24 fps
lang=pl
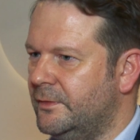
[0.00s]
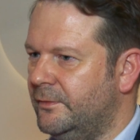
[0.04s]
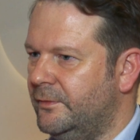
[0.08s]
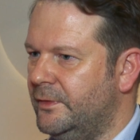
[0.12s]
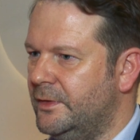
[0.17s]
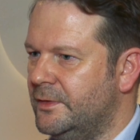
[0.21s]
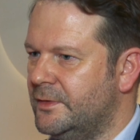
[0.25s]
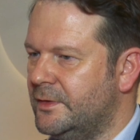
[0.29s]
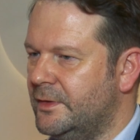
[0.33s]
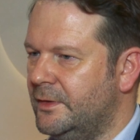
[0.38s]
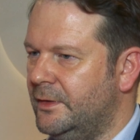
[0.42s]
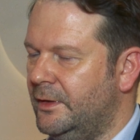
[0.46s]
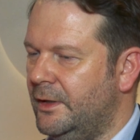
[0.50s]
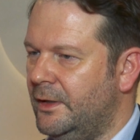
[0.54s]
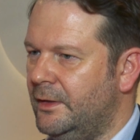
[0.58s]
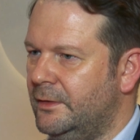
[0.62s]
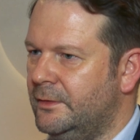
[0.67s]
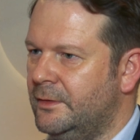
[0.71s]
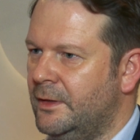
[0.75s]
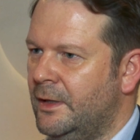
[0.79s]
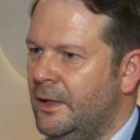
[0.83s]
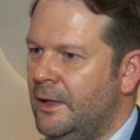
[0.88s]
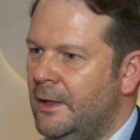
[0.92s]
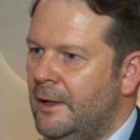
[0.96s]
i więcej
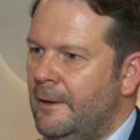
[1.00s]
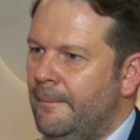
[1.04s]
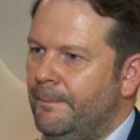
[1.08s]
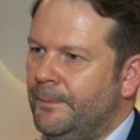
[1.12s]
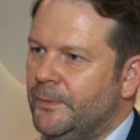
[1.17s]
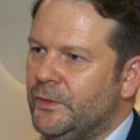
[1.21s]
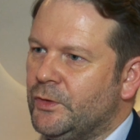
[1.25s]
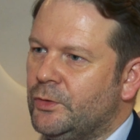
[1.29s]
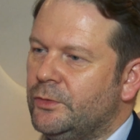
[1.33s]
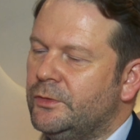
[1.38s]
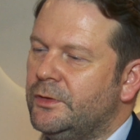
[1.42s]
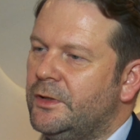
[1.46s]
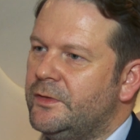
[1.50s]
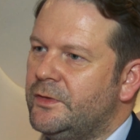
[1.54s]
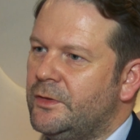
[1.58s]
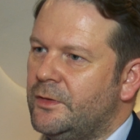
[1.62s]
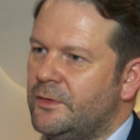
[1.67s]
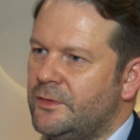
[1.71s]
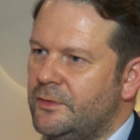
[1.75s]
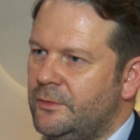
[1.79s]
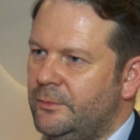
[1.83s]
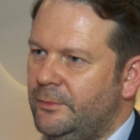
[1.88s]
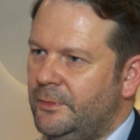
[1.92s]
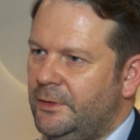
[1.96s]
lat. Trudno jest
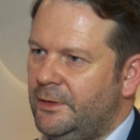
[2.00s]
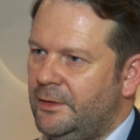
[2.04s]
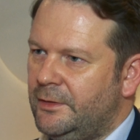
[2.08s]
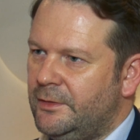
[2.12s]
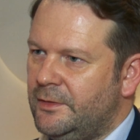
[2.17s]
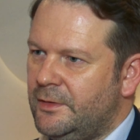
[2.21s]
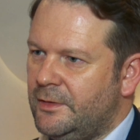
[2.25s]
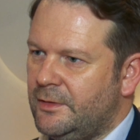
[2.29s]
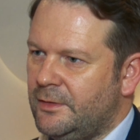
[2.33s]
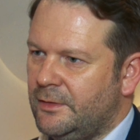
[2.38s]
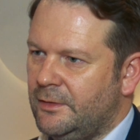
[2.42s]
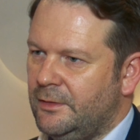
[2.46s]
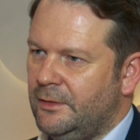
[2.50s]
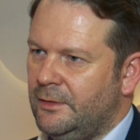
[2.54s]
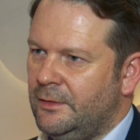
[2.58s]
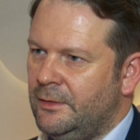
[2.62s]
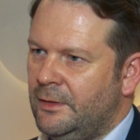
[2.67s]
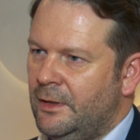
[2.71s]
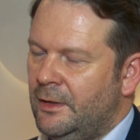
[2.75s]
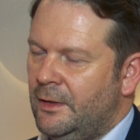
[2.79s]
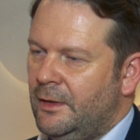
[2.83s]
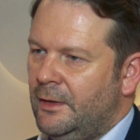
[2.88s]
zrozumieć e,